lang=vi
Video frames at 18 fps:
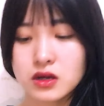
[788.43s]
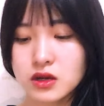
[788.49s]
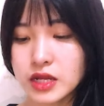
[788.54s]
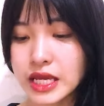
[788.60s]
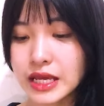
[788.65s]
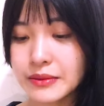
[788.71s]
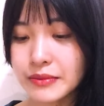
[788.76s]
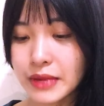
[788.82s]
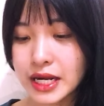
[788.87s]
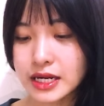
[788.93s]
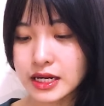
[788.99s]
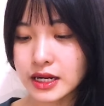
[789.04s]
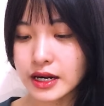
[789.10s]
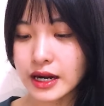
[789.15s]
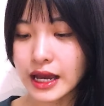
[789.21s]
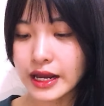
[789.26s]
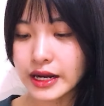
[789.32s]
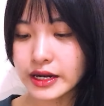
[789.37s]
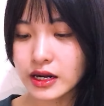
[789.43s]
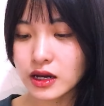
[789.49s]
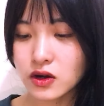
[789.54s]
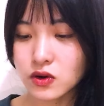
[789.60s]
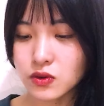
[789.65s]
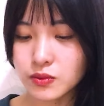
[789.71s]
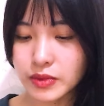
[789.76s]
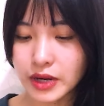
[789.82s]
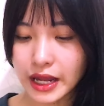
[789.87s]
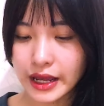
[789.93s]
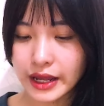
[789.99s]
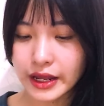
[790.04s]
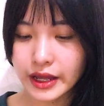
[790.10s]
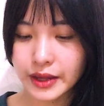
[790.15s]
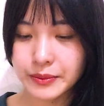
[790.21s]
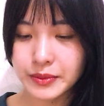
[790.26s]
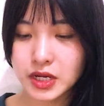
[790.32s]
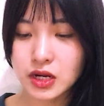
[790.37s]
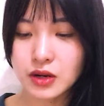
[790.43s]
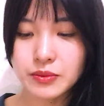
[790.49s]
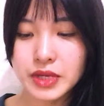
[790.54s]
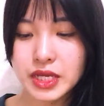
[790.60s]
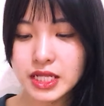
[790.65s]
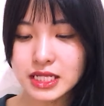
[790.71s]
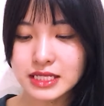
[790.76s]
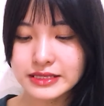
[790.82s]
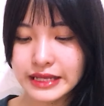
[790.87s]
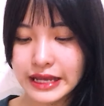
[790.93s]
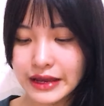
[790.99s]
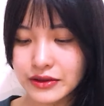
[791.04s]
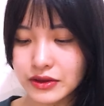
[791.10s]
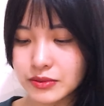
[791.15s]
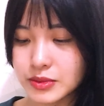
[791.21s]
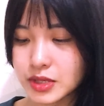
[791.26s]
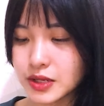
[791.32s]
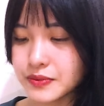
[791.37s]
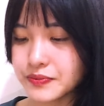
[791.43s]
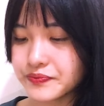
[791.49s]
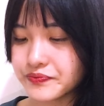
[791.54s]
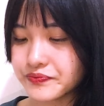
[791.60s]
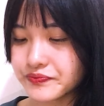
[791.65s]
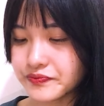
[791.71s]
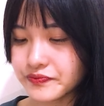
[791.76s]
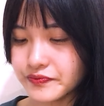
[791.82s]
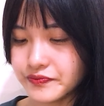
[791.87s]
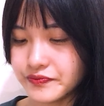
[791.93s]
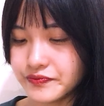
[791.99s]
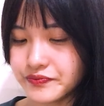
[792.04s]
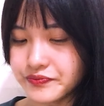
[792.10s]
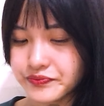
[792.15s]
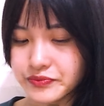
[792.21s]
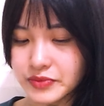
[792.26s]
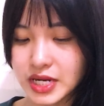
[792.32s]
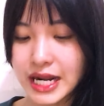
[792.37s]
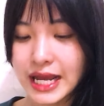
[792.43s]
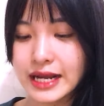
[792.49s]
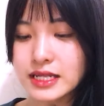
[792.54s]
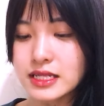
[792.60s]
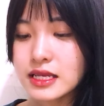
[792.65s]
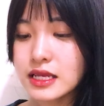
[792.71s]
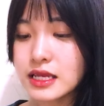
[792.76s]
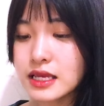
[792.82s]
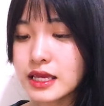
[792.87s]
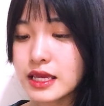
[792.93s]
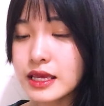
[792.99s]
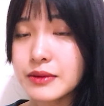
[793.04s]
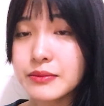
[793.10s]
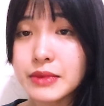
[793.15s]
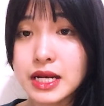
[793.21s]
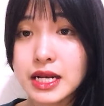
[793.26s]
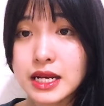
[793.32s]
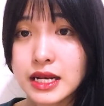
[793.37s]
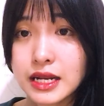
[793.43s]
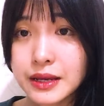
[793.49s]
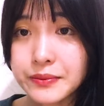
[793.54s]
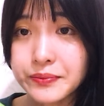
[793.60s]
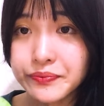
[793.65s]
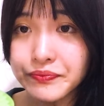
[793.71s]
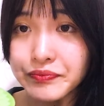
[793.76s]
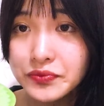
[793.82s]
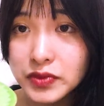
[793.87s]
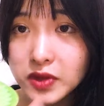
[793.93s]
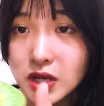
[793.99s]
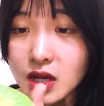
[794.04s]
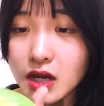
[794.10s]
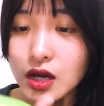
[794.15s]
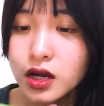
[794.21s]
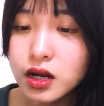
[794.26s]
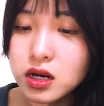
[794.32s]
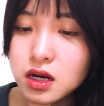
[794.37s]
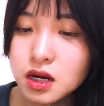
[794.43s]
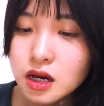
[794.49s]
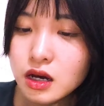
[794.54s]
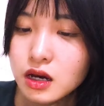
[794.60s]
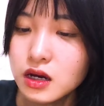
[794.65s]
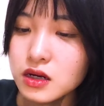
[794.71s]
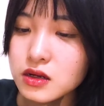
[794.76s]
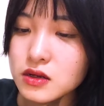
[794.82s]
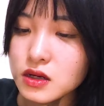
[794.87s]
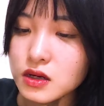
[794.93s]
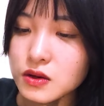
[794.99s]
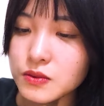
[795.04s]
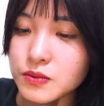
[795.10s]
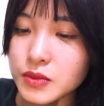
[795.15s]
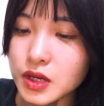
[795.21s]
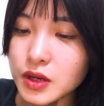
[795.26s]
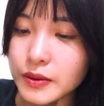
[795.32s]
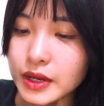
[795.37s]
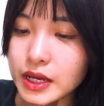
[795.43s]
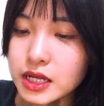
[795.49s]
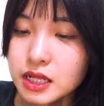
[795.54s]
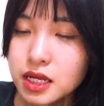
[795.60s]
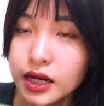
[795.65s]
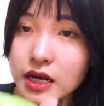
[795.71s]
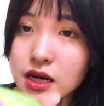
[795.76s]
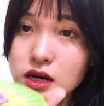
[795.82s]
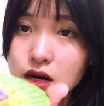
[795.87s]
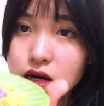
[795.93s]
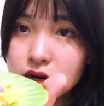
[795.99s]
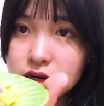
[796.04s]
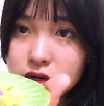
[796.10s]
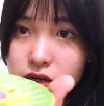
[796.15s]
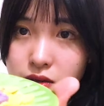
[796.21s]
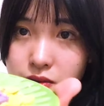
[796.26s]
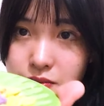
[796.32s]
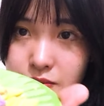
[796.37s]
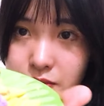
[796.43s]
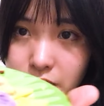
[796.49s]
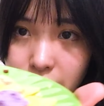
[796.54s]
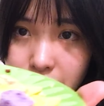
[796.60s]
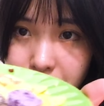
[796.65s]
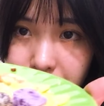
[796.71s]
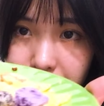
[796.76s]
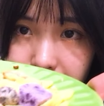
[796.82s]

Yến mạch ở đây nó cũng đã, mình không biết tại sao nhưng mà mình ăn thì cái yến mạch này nè, nó không biết các bạn có thấy rõ được không nè,